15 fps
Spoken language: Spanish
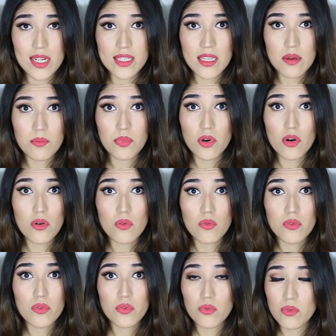el tiempo
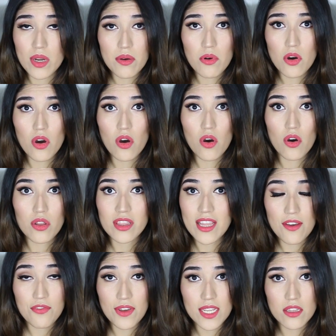un nuevo
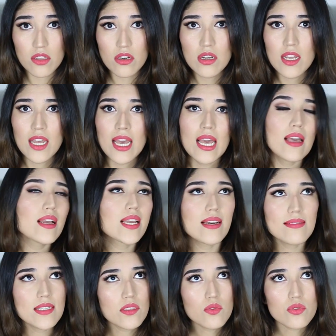defecto
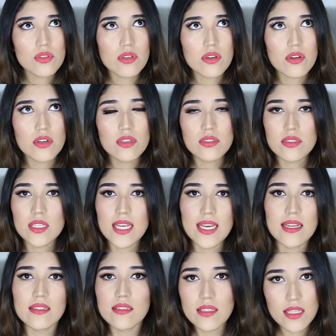que si tus ojos,
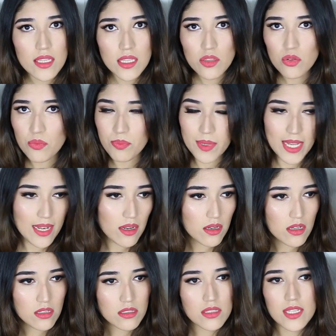que si tu
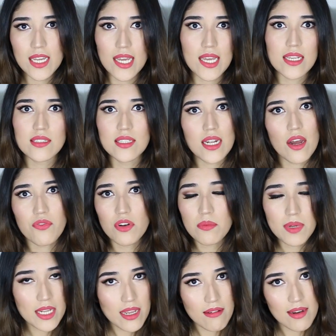pelo, que si la
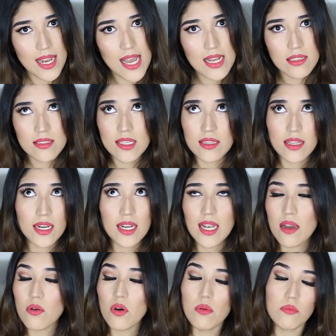forma en que hablas, que tenés
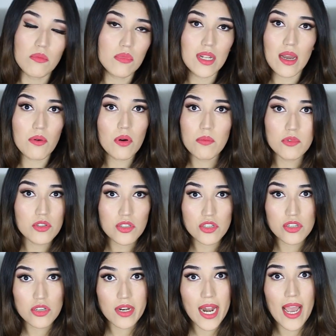la, la, voz muy
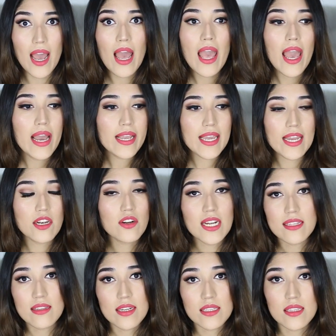chillona, que no
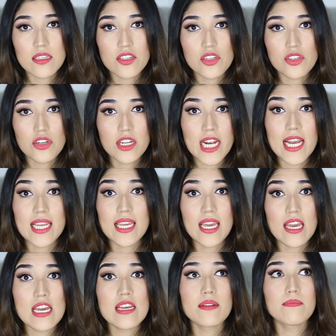la tenés tan chillona,
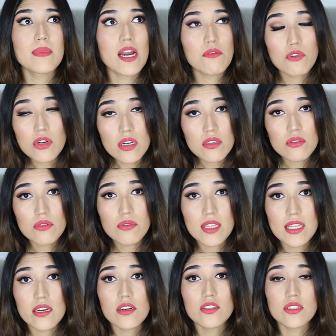que me aburren tus
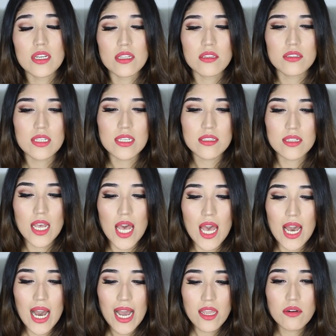videos. Entonces
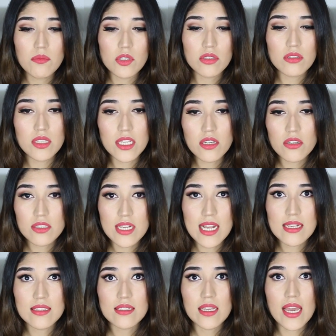hay un montón de
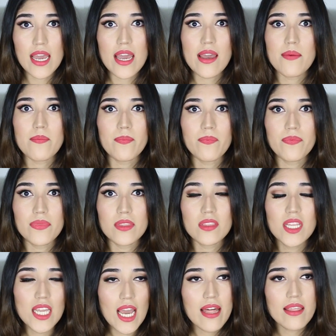cosas que
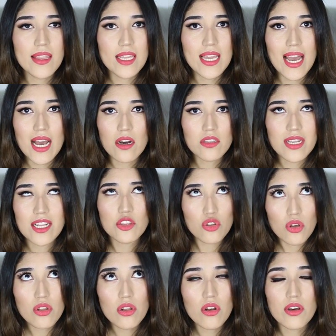día a día, o sea,
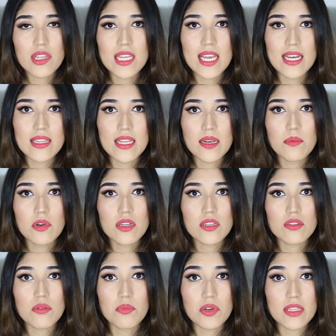todos los días tenemos
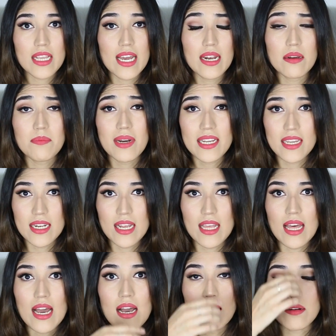que soportar. Más que
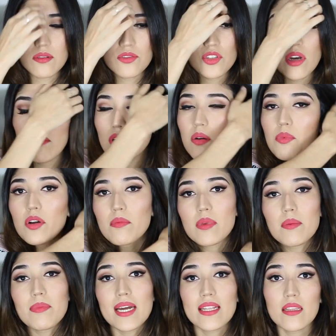nada, yo hablo por
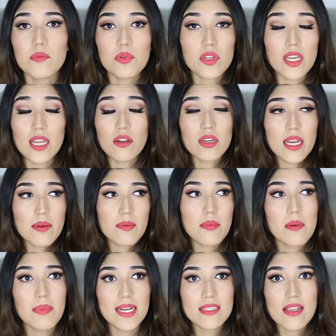mi parte porque es lo que a mí
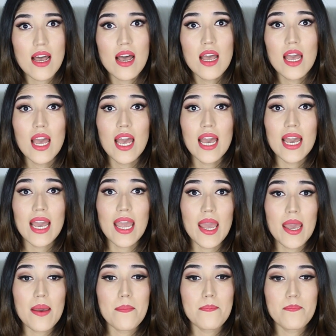me pasa.
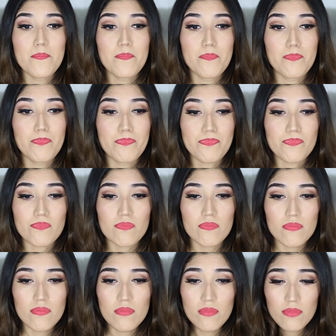Em,
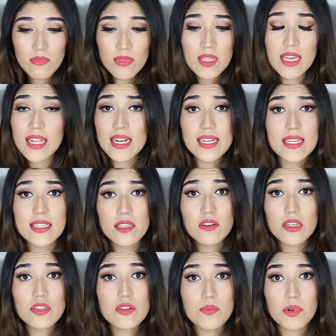en el que
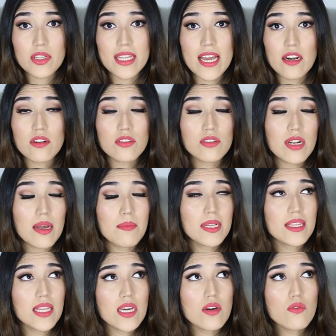tengo que soportar no
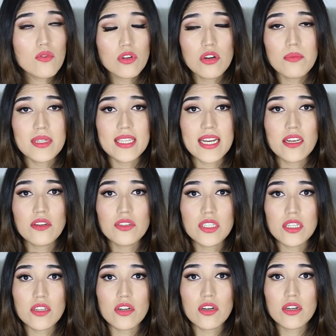solamente un comentario,
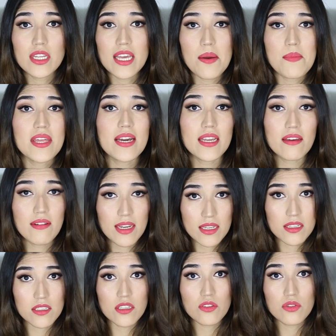sino que a medida que vas
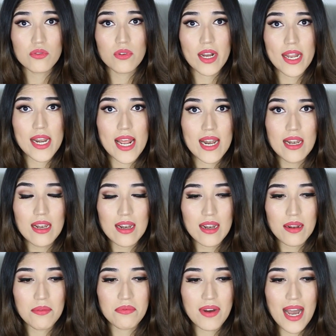creciendo tu canal,
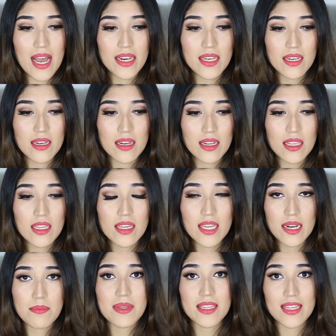van
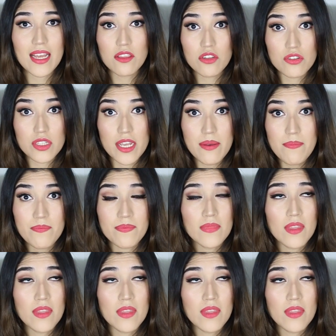incrementándose.